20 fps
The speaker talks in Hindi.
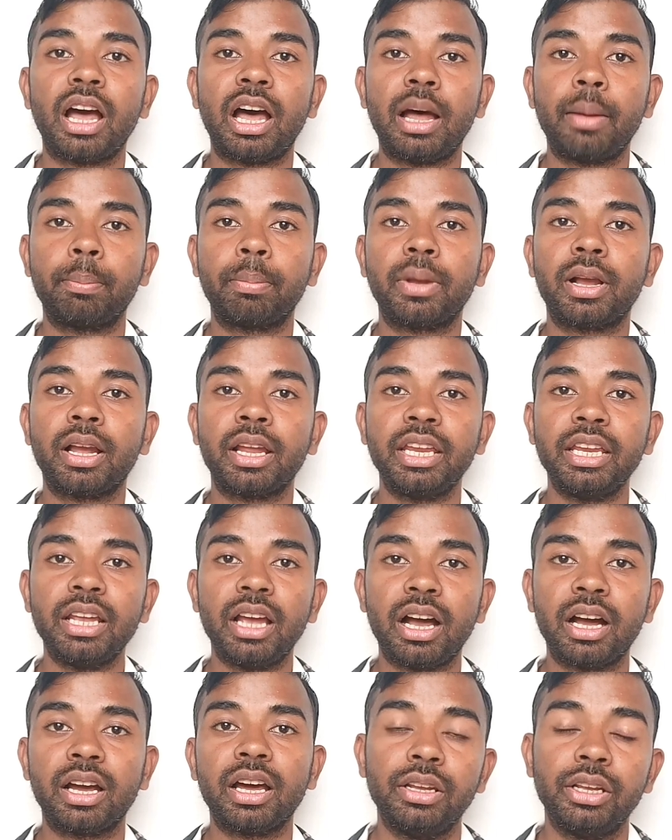आपकी
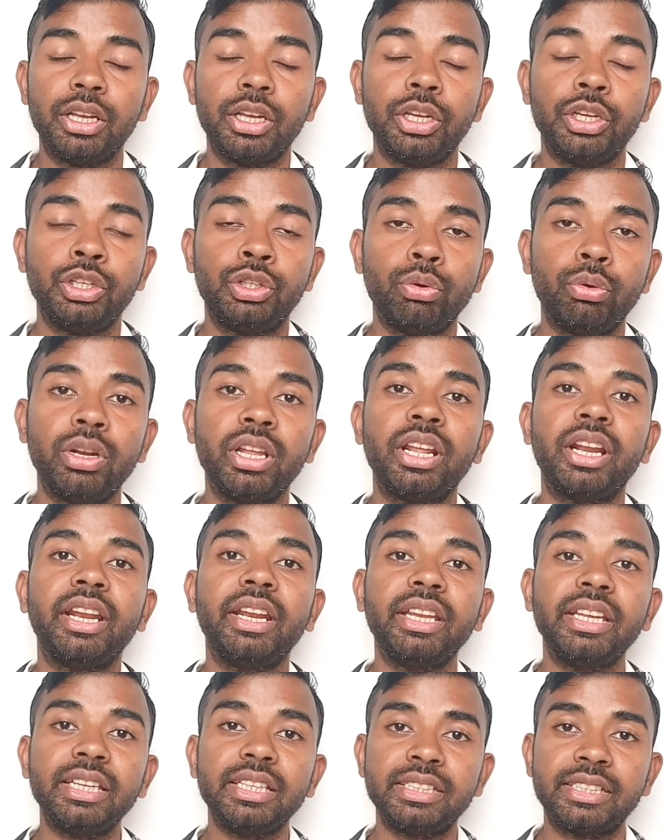अगर
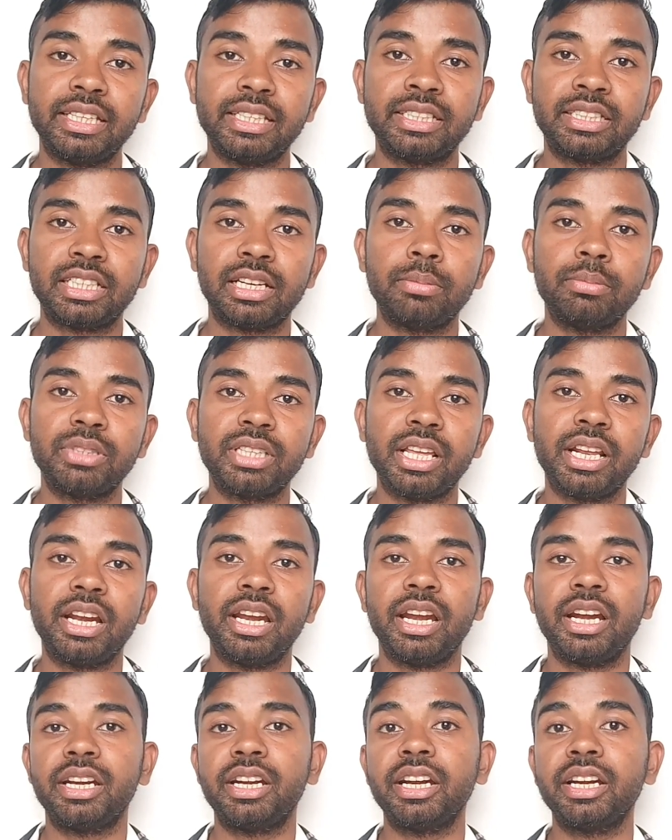यूनरी सिस्टम से
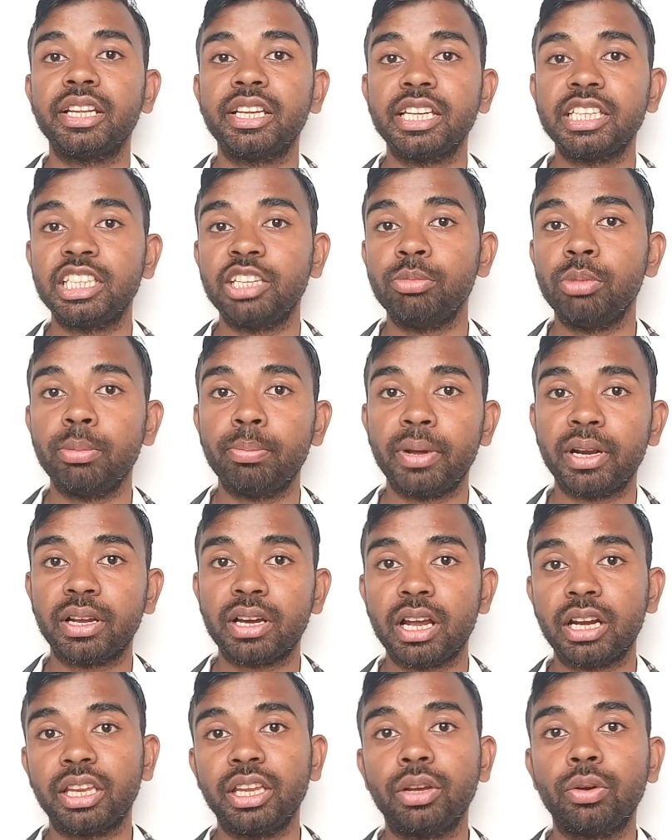रिलेटेड किसी भी
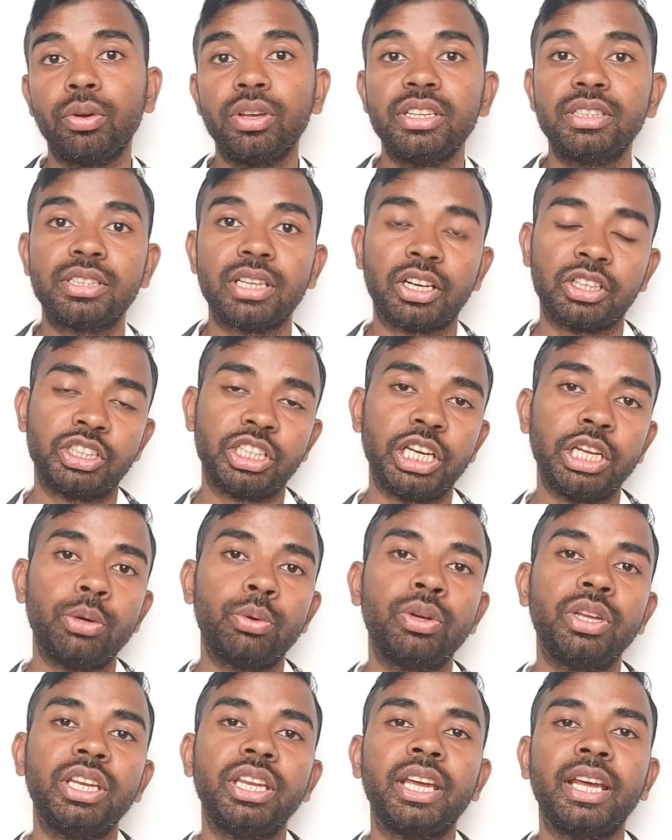प्रकार की कोई सर्जरी
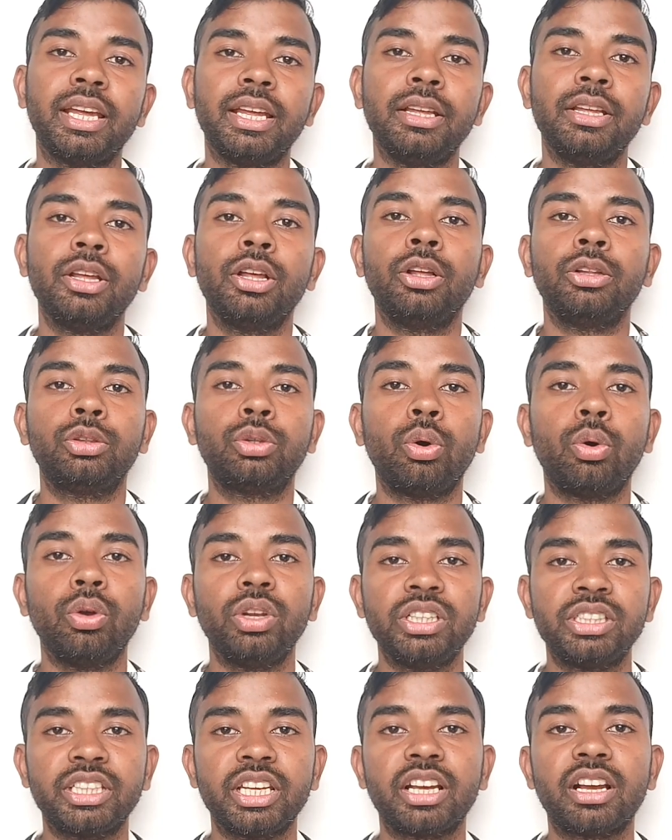हुई है
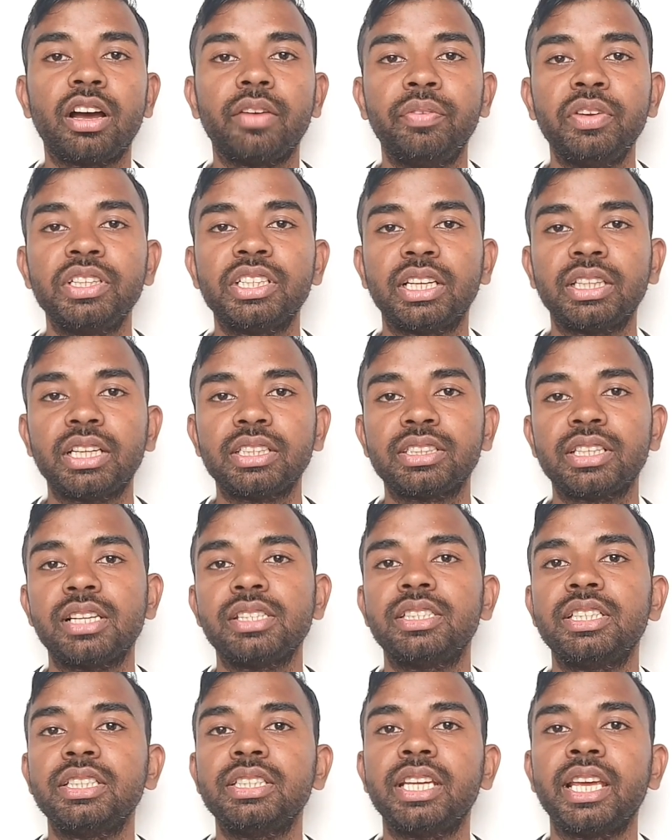तो इसके काफ़ी ज़्यादा
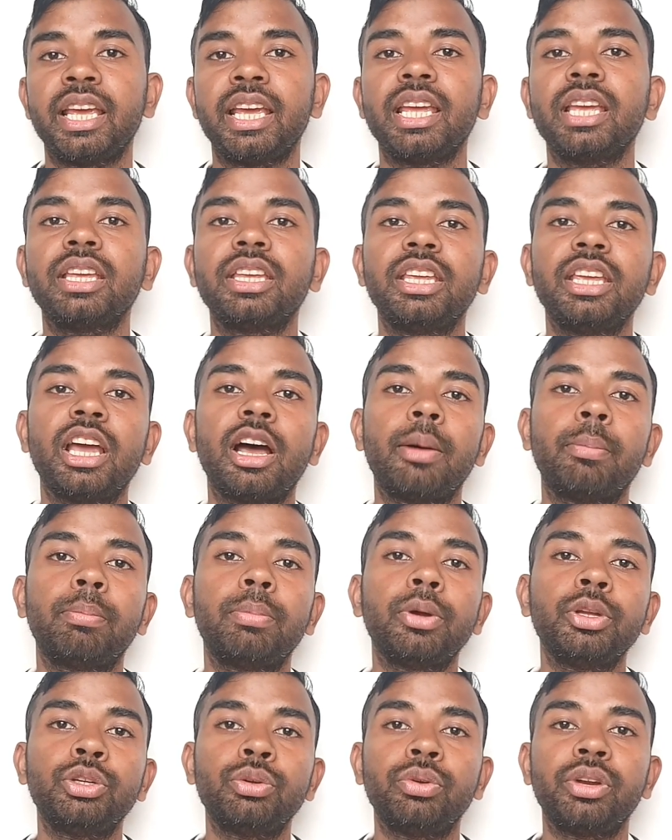चांसेस हैं कि
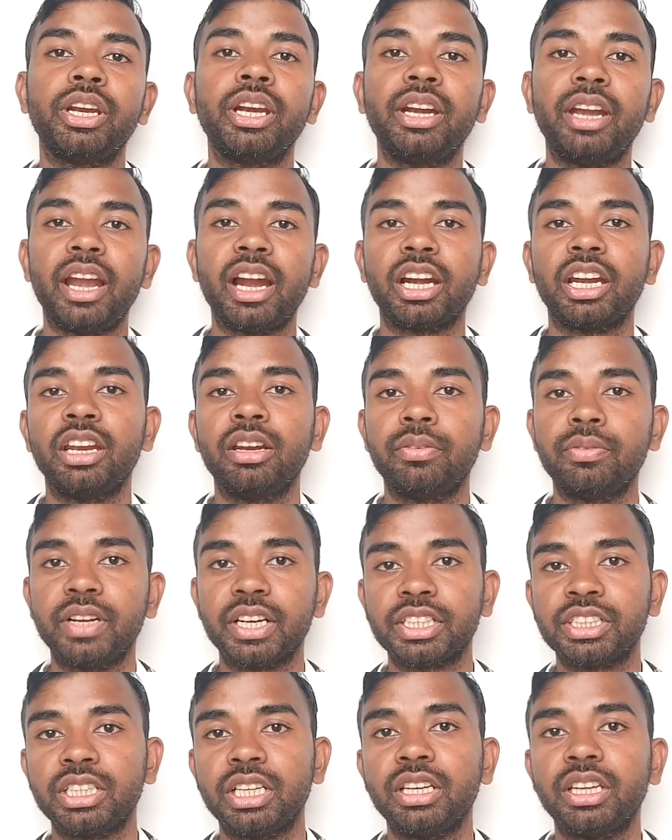आप यूनरी ट्रैक्ट
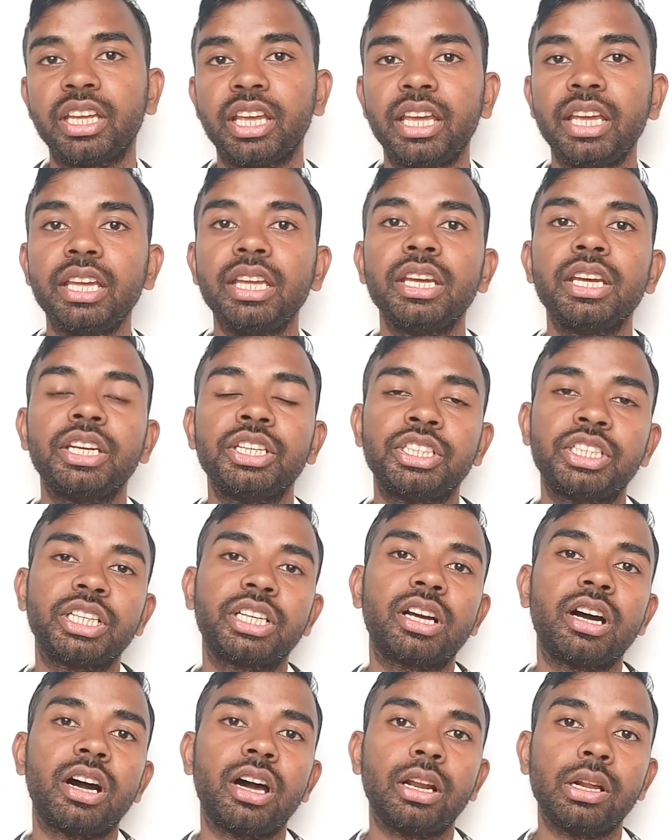इन्फेक्शन के
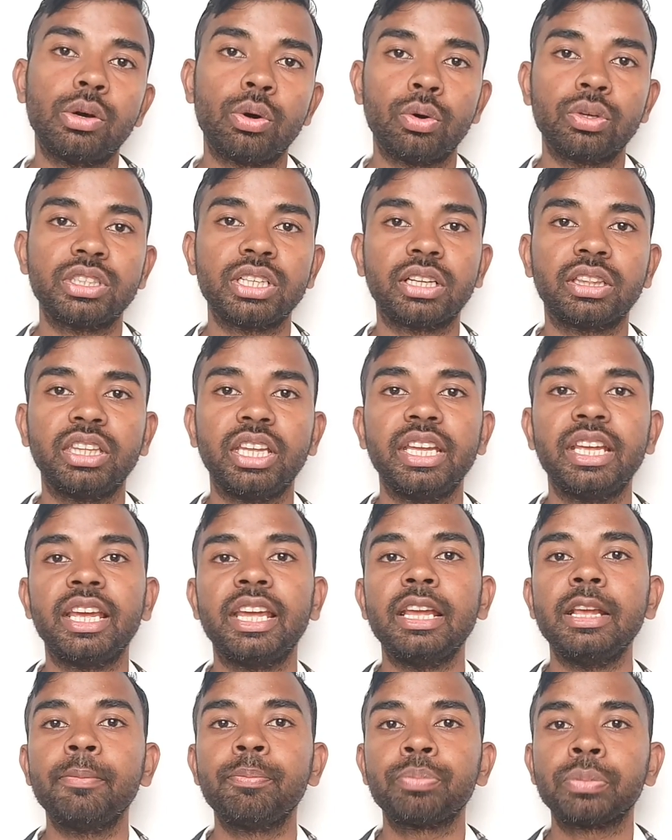शिकार हो सकते
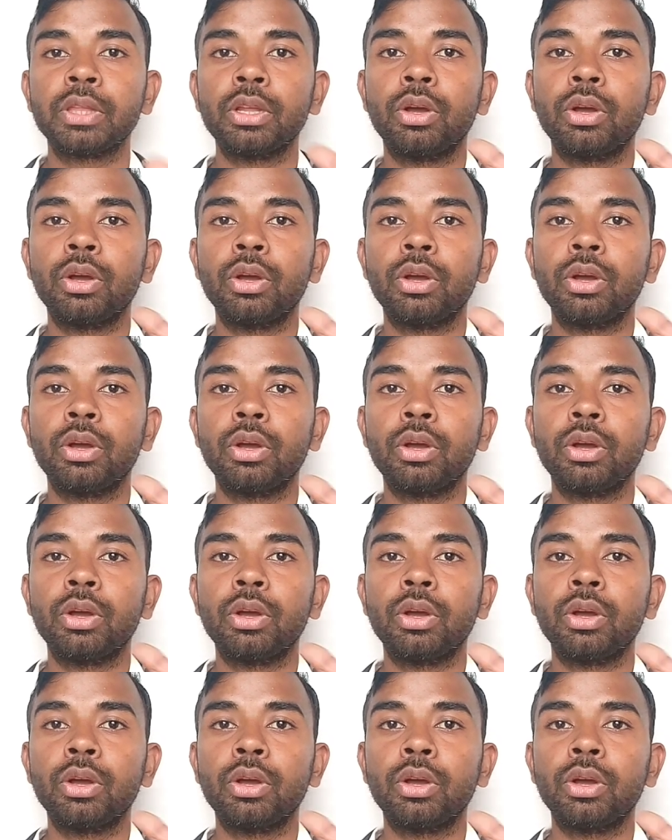हैं